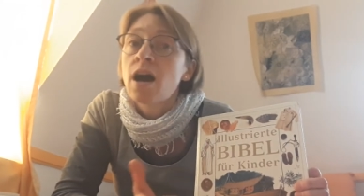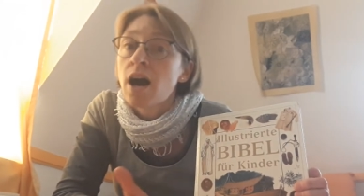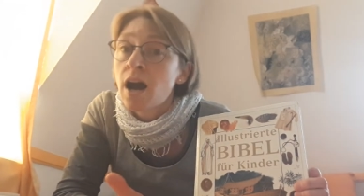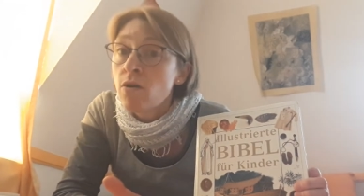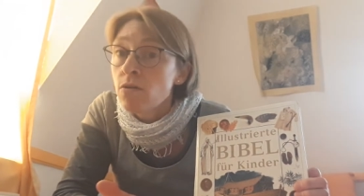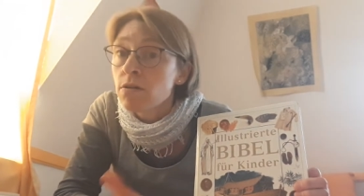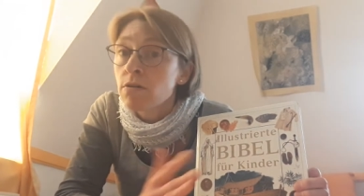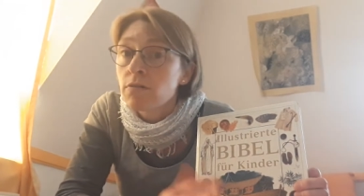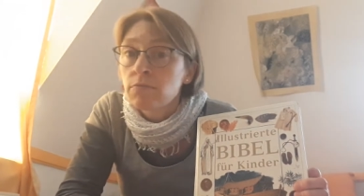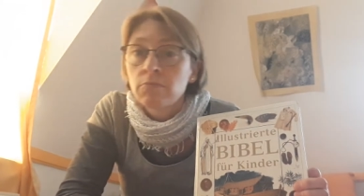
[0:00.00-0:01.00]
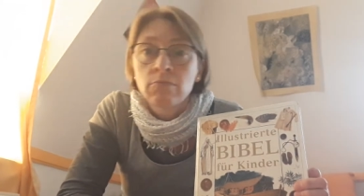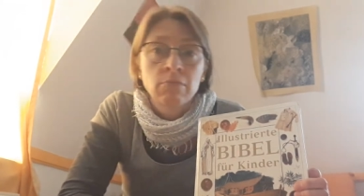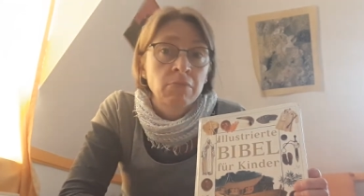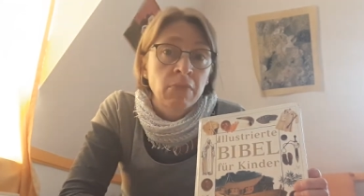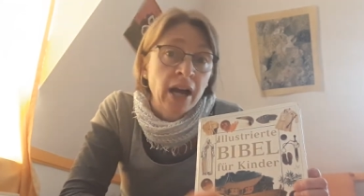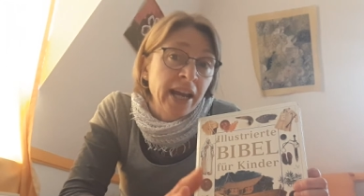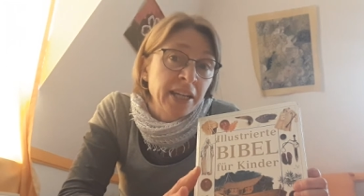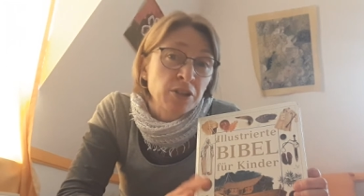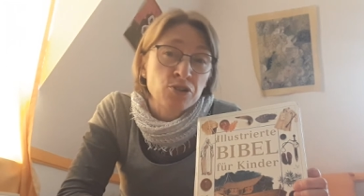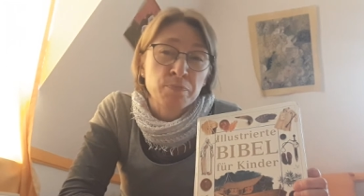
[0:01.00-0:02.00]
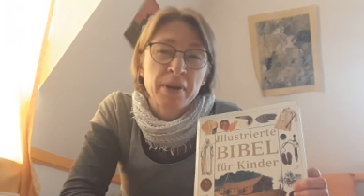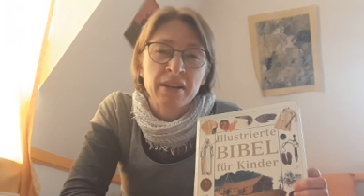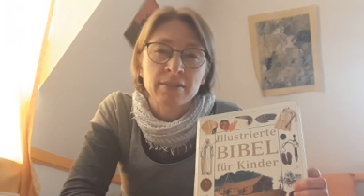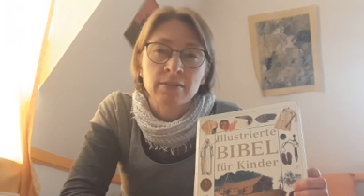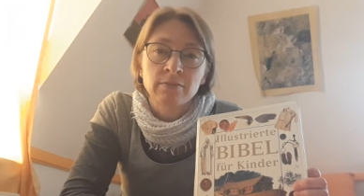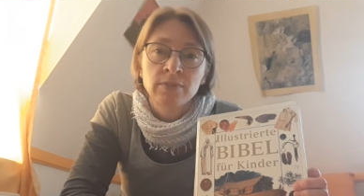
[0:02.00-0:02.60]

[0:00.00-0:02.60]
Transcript: auch eingesperrt,